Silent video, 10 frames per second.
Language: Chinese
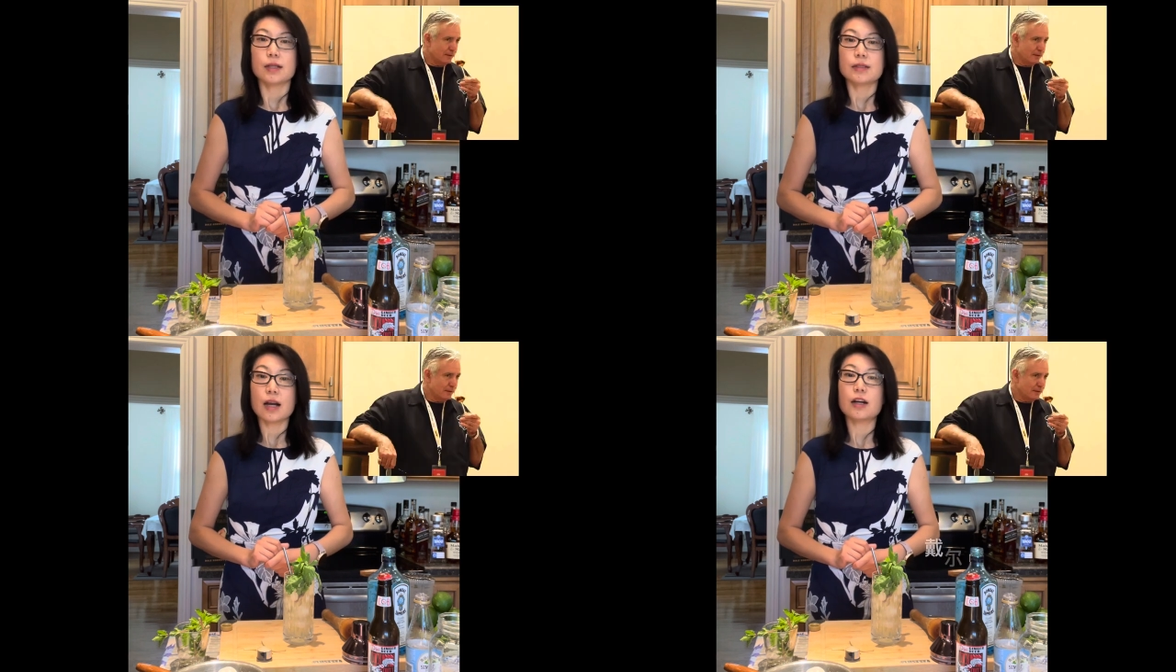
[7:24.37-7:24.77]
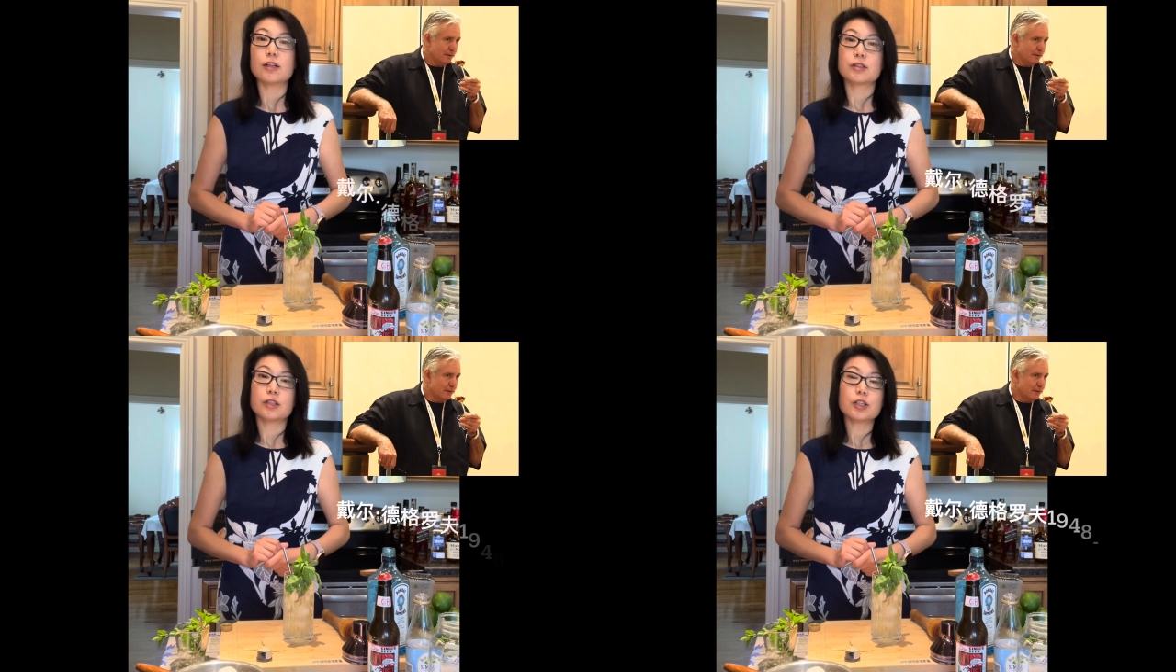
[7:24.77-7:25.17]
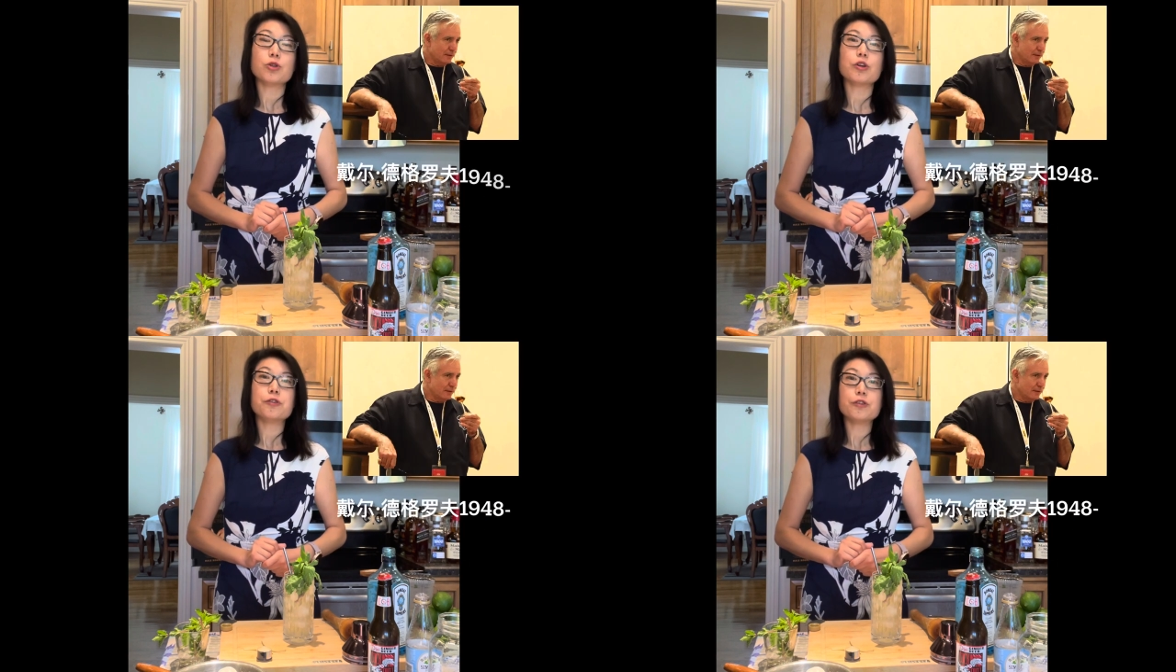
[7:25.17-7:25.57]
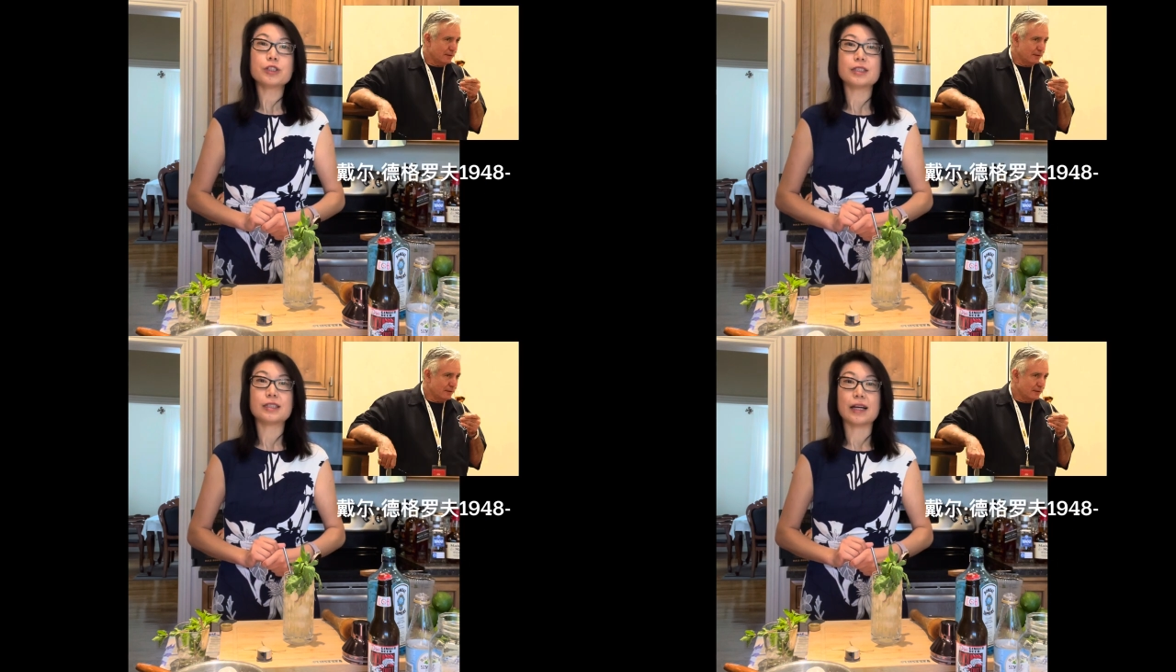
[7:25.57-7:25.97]
戴尔·德格洛夫
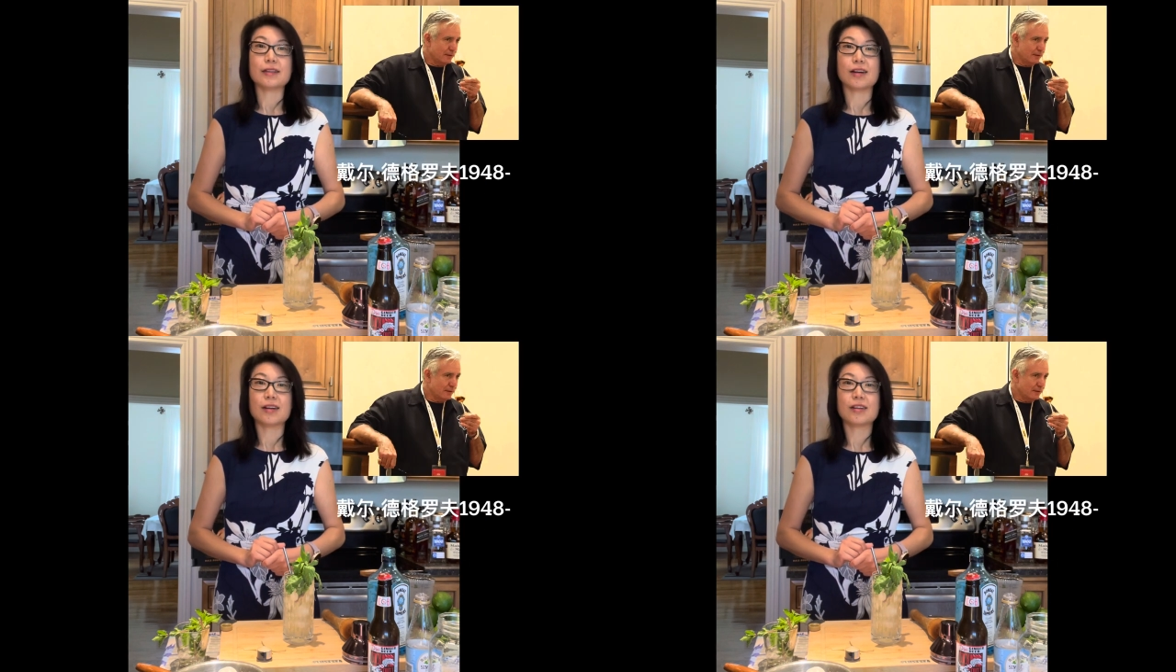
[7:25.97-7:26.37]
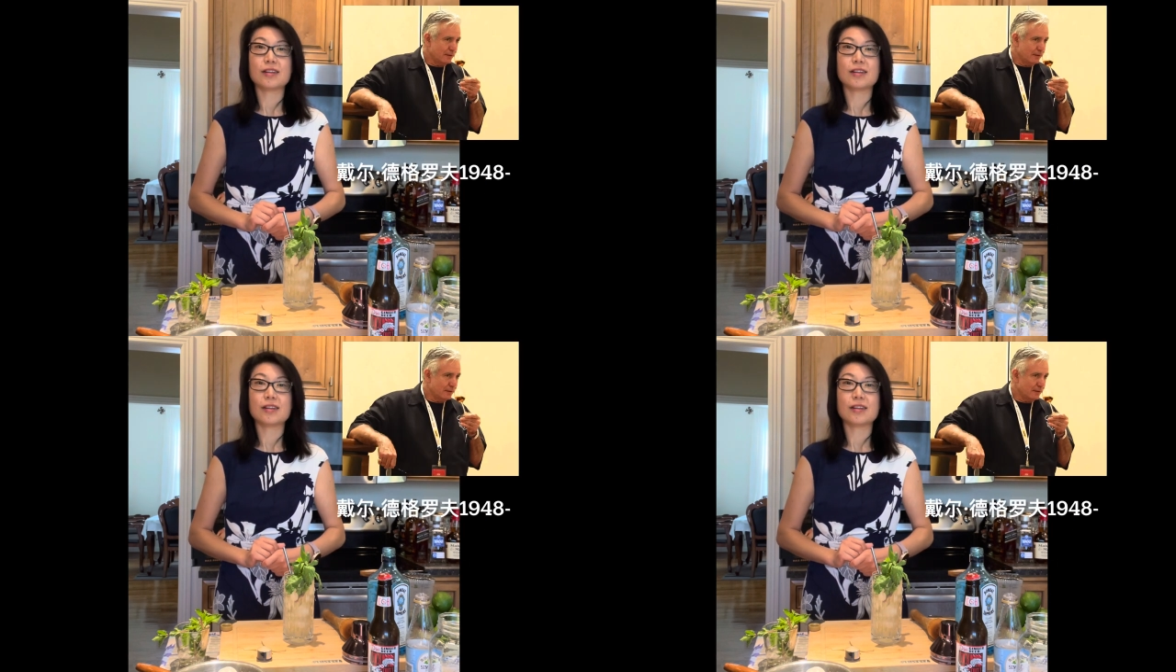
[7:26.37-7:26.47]
是谁呢？